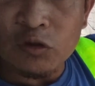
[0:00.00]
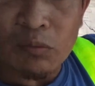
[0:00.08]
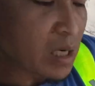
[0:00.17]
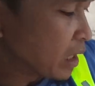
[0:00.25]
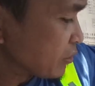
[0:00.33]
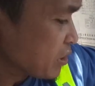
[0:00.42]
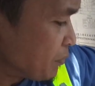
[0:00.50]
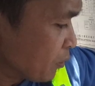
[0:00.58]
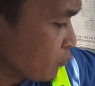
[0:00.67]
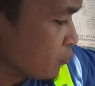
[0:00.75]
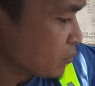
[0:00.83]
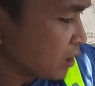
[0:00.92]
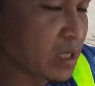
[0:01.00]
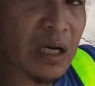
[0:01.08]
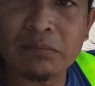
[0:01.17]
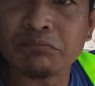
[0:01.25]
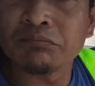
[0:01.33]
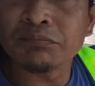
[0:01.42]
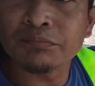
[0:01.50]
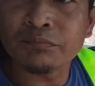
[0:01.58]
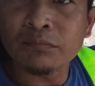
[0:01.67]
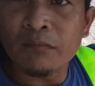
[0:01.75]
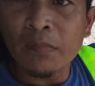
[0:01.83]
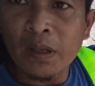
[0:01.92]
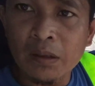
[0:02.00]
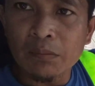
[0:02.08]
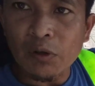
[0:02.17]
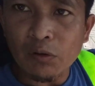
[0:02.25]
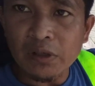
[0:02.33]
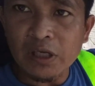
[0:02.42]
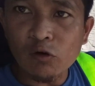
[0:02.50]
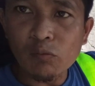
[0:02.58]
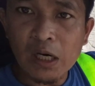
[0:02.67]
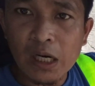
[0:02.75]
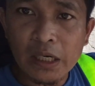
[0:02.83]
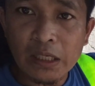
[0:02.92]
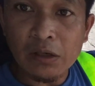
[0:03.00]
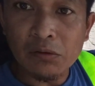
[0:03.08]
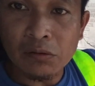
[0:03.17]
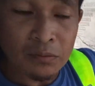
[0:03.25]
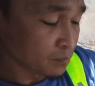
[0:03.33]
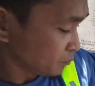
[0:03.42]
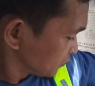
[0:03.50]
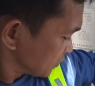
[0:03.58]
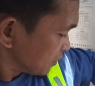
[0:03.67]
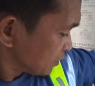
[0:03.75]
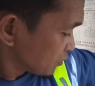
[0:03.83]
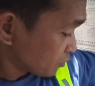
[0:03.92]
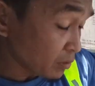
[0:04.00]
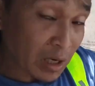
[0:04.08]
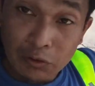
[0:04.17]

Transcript: lang pero hindi gumagana no so ganun siya mga ka-idol